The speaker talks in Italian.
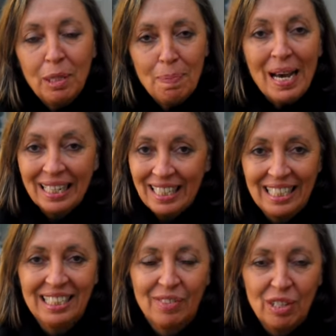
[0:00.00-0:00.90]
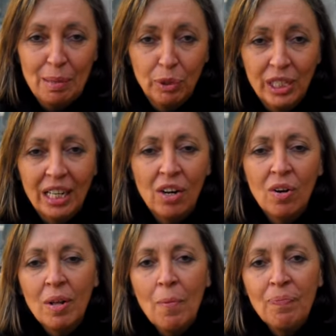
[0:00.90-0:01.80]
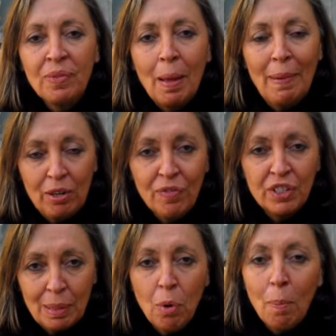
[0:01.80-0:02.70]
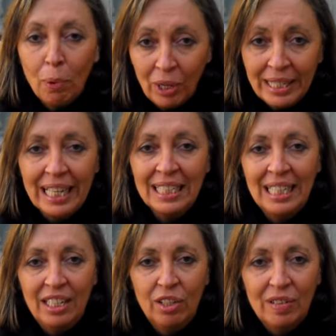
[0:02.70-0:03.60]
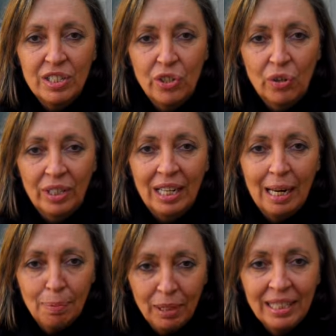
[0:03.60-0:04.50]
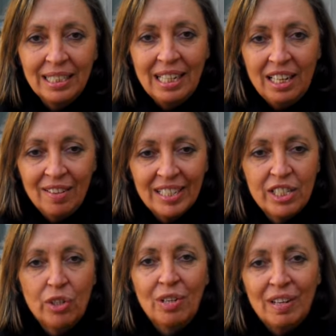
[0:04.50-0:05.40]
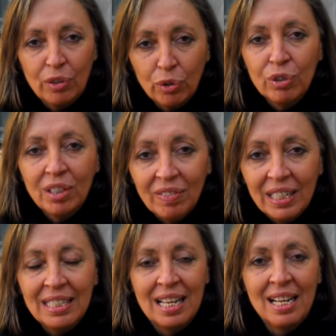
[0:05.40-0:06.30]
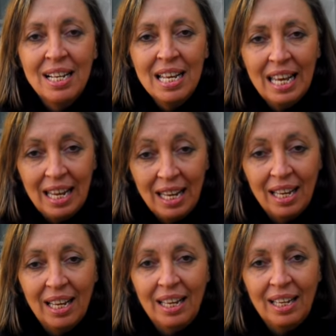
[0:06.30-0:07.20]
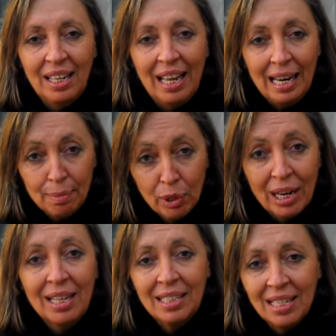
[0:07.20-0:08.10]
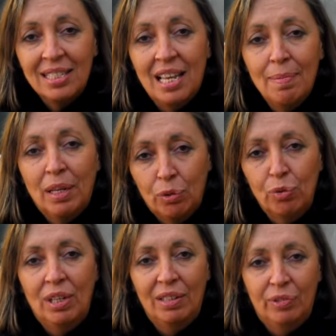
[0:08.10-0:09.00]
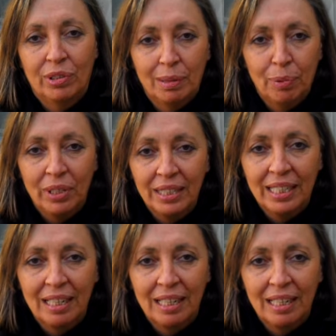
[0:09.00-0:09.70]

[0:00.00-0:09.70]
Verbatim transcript: partisan se vogliamo dirlo, ma noi facciamo politica dell'innovazione, la politica dell'innovazione va condivisa e, e elaborata insieme a tutte le forze politiche.